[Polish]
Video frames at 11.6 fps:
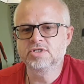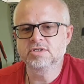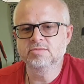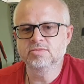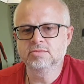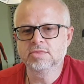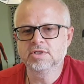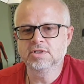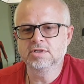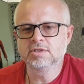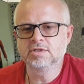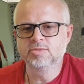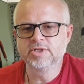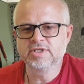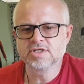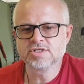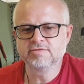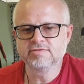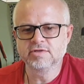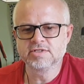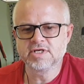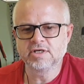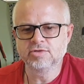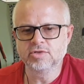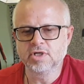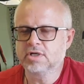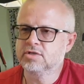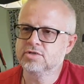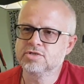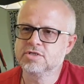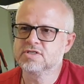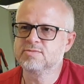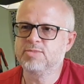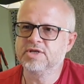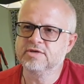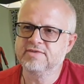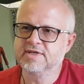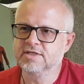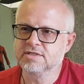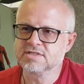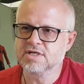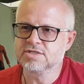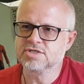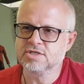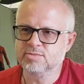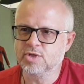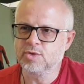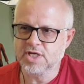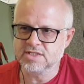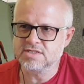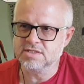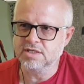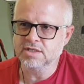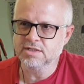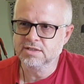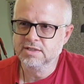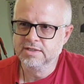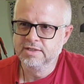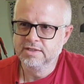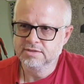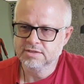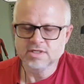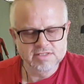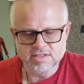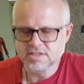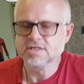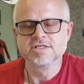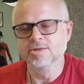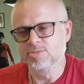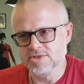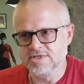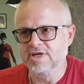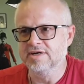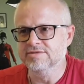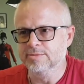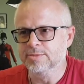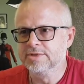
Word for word: czym e, komentarze w rodzaju, jak ktoś jest zbanowany, to znaczy, że miał rację, to ja serdecznie pozdrawiam.